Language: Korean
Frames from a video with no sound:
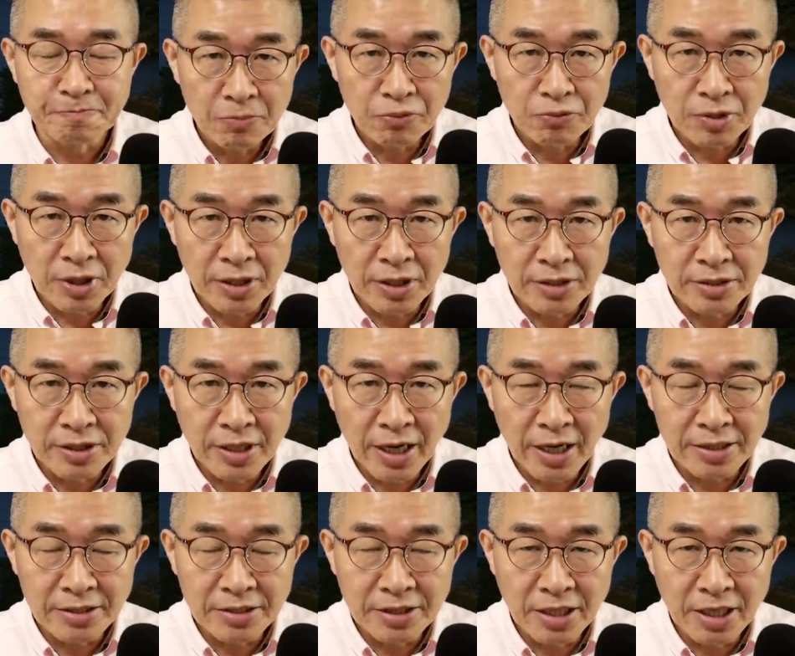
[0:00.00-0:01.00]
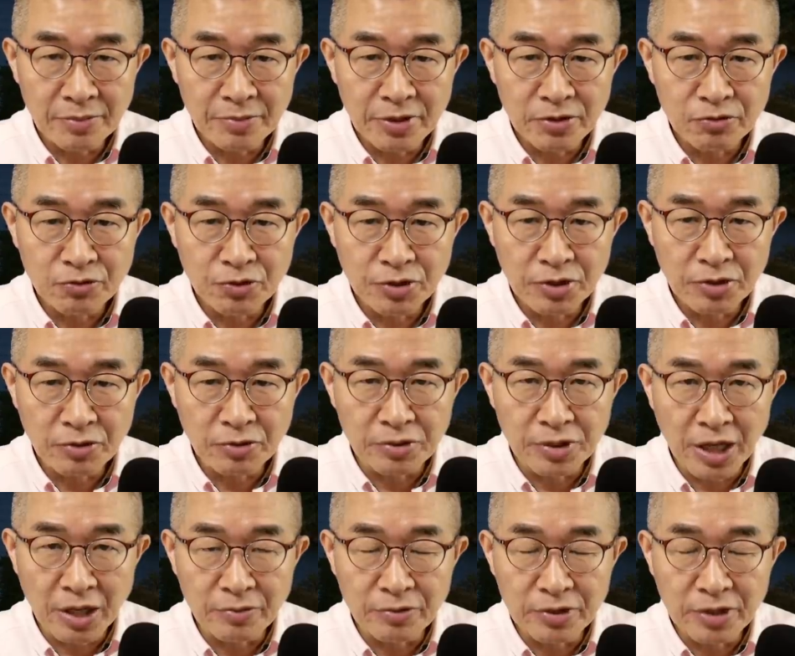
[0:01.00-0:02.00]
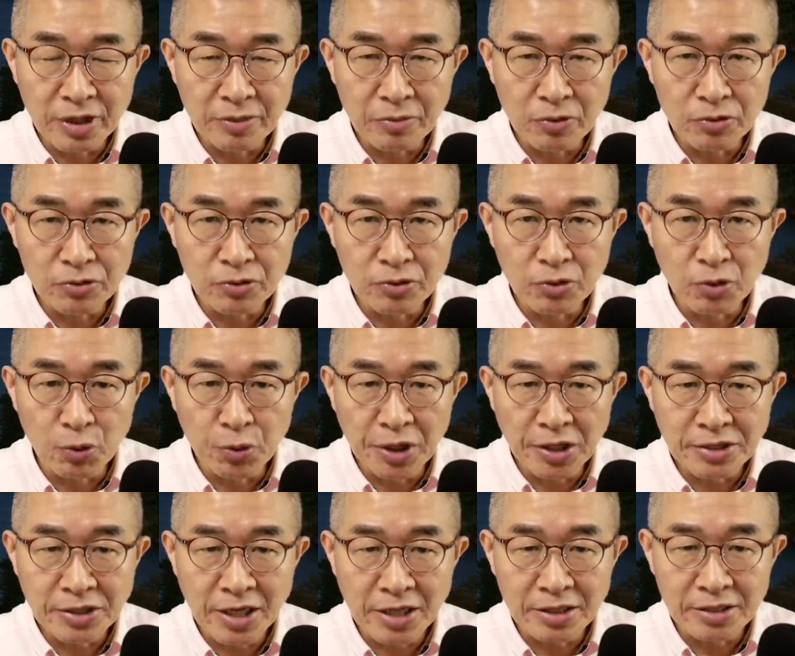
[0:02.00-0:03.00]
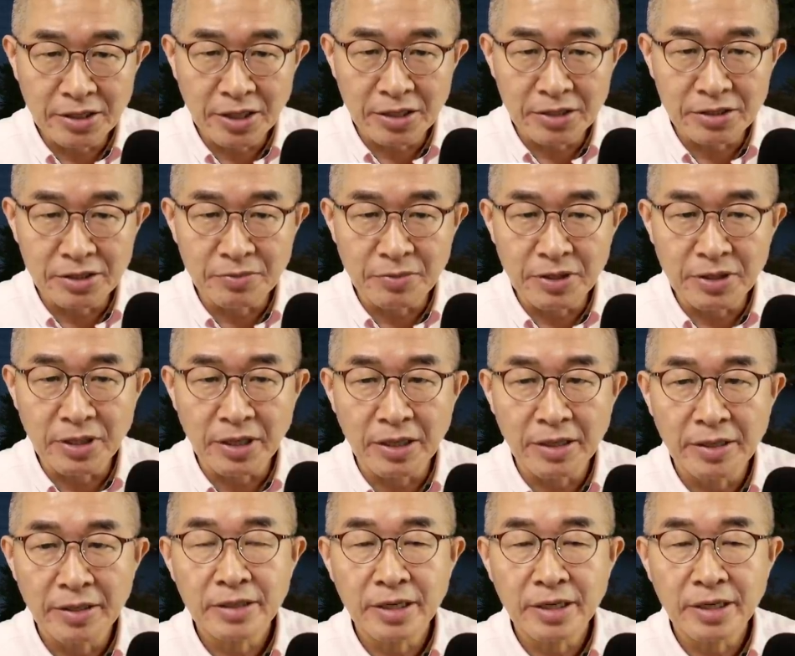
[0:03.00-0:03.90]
북한에서 한 사람이 주인이고 나머지가 모두 노예 상태에 있습니다.